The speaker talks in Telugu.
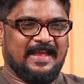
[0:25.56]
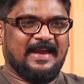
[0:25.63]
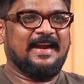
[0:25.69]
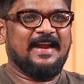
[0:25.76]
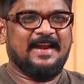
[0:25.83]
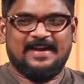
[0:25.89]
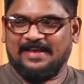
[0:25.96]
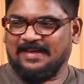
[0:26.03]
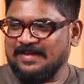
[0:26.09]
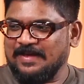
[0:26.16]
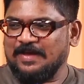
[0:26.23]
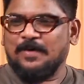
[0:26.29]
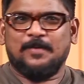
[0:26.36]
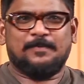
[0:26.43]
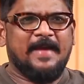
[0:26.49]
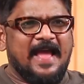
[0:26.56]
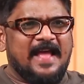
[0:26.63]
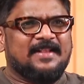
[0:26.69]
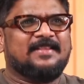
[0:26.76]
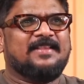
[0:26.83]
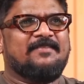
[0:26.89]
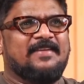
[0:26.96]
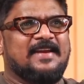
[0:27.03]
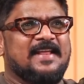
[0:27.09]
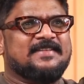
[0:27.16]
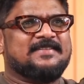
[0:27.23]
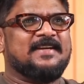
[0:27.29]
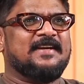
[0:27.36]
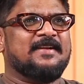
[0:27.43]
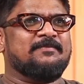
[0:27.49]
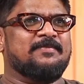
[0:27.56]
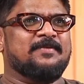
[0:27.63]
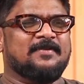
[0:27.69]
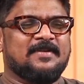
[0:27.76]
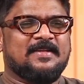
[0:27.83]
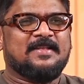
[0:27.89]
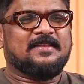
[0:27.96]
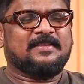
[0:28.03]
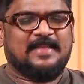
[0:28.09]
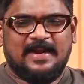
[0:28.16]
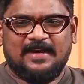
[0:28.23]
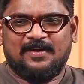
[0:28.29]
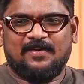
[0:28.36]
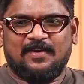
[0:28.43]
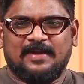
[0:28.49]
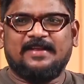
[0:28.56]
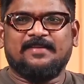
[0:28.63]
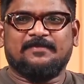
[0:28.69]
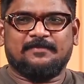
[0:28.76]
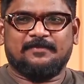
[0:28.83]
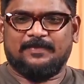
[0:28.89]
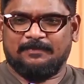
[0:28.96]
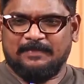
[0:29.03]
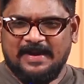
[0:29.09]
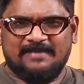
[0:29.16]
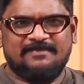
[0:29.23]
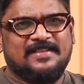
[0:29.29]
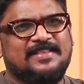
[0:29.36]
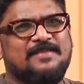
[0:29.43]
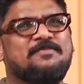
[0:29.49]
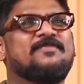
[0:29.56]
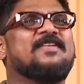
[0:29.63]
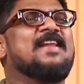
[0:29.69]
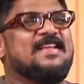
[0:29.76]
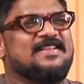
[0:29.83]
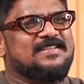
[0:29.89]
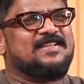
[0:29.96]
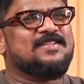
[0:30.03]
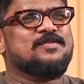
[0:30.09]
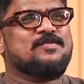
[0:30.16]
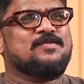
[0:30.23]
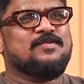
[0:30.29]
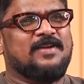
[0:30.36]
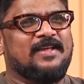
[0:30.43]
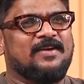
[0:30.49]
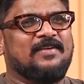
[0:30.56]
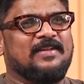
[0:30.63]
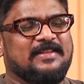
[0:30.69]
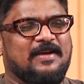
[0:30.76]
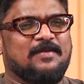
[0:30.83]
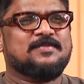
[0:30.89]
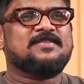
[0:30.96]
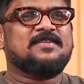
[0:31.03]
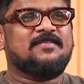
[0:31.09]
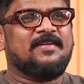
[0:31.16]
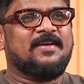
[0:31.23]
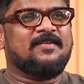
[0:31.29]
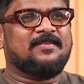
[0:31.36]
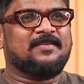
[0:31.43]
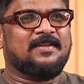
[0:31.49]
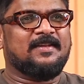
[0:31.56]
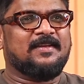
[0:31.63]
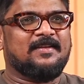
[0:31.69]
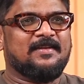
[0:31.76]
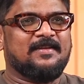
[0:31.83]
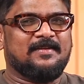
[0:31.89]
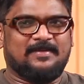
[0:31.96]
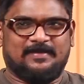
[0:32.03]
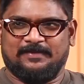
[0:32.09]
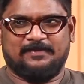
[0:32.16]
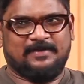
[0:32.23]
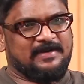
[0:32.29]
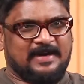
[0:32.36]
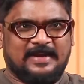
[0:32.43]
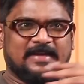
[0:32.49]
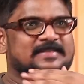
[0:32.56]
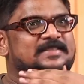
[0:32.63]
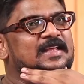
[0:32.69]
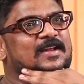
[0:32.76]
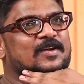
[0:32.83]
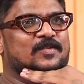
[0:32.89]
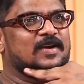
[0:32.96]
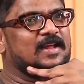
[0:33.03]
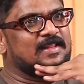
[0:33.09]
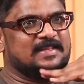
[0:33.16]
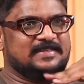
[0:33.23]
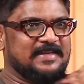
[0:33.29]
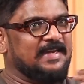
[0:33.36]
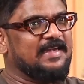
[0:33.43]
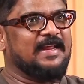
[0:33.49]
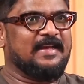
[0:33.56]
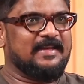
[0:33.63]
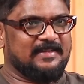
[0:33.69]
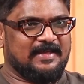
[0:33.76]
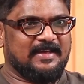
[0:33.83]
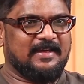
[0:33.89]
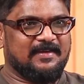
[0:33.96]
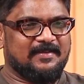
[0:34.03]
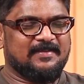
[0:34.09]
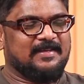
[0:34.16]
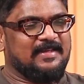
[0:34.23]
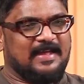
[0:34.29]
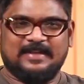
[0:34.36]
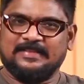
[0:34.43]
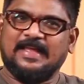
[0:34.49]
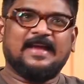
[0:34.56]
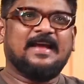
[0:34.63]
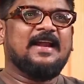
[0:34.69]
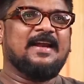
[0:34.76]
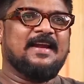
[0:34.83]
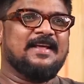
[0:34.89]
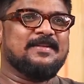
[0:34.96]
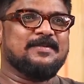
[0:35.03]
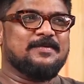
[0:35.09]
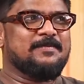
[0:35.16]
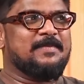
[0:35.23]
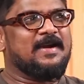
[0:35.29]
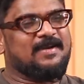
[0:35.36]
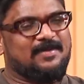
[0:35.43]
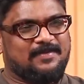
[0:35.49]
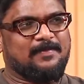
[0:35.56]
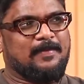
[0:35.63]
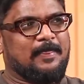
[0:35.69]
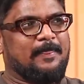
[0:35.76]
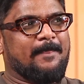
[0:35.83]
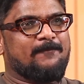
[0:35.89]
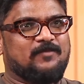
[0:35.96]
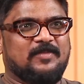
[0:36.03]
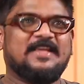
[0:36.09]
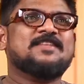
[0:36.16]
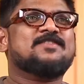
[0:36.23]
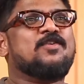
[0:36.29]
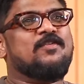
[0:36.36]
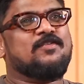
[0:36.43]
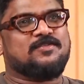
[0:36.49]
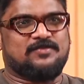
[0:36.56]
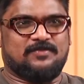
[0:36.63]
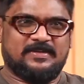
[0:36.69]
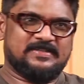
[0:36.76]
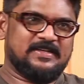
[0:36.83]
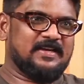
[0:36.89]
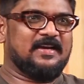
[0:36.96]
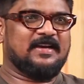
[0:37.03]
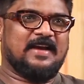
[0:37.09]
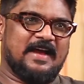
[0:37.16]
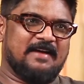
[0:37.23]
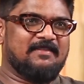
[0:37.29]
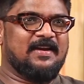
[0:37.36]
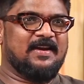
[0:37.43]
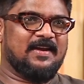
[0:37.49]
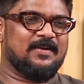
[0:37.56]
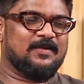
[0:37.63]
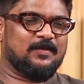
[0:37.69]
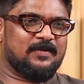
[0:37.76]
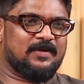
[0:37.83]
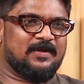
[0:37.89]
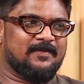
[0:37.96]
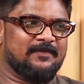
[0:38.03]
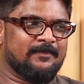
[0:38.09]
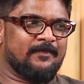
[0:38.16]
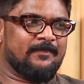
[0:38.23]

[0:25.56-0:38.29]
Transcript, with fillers: ఎక్కడైనా ఒక పెద్ద విలేజ్ సెటప్ దాంట్లో అంటే బలవంతపు విలేజ్ ఎందుకు నీకు అంత అవసరమే ఉంది రంగస్థలం కూడా అదే సెట్టే కదా అంత అక్కర్లేదు బట్ తీసుకోవచ్చు నిజంగా కావాలి అనుకుంటే